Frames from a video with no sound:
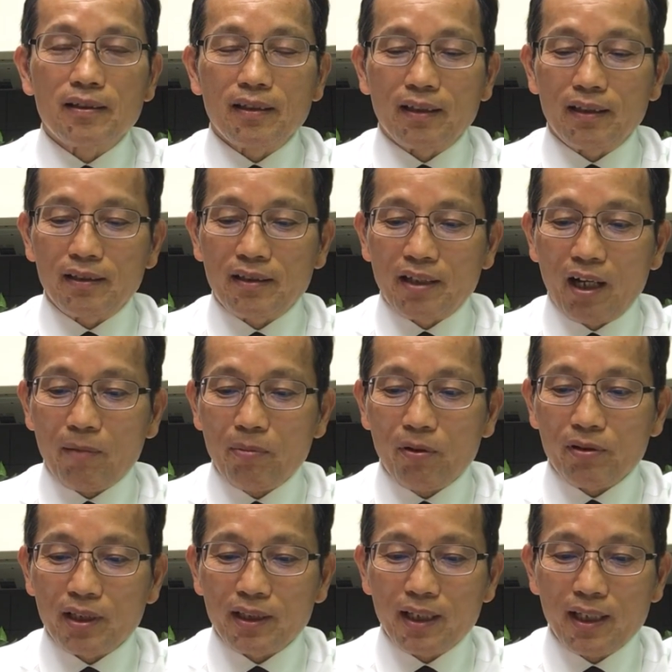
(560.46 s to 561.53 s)
这个强
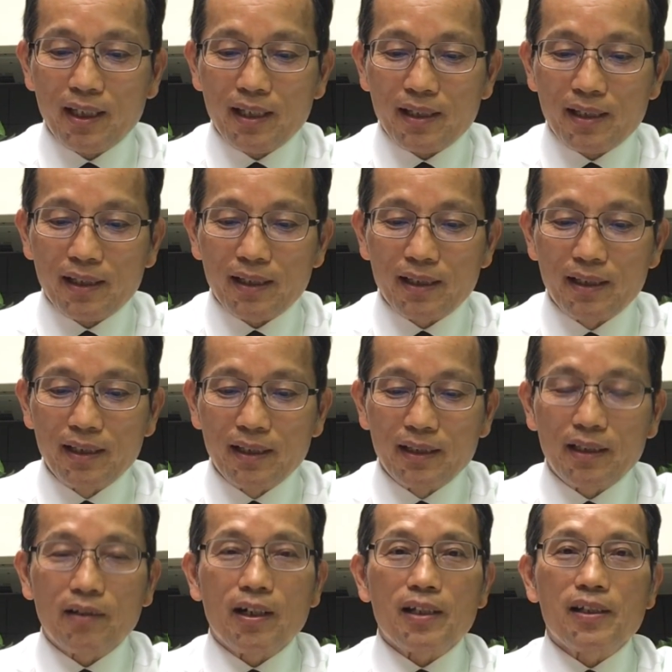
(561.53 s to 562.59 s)
迫人的意志，
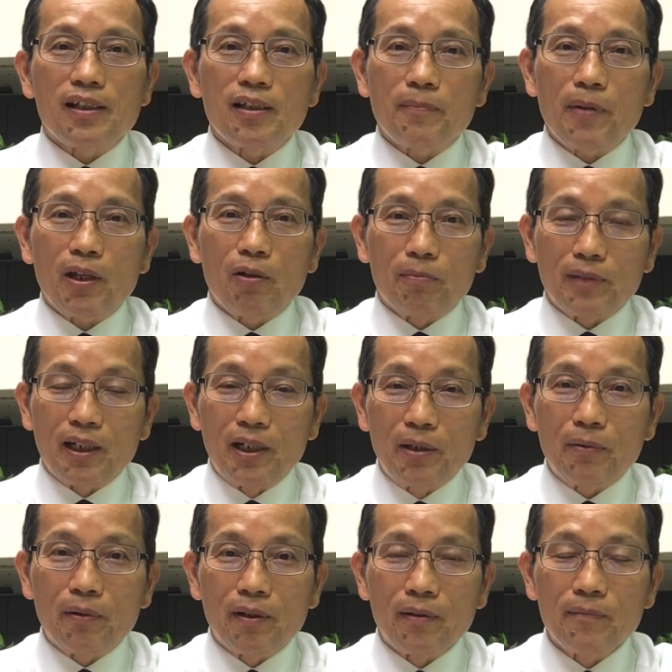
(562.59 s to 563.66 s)
用来支配我们的儿
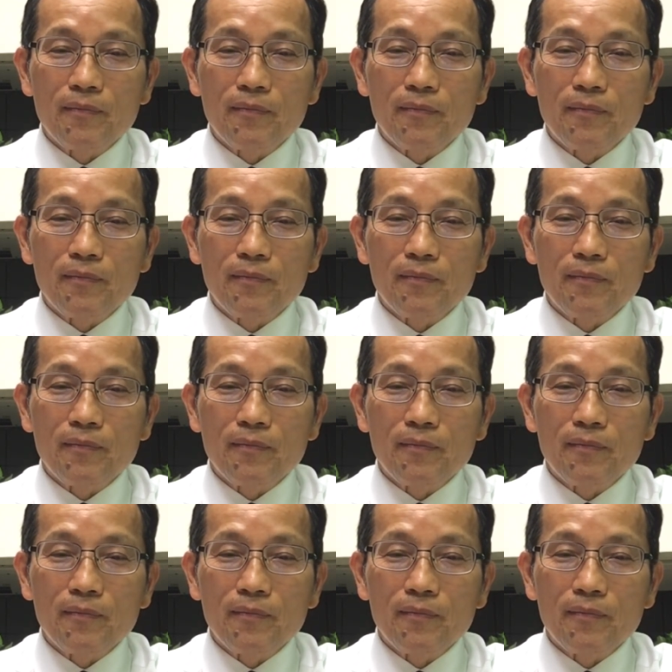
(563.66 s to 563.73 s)
女。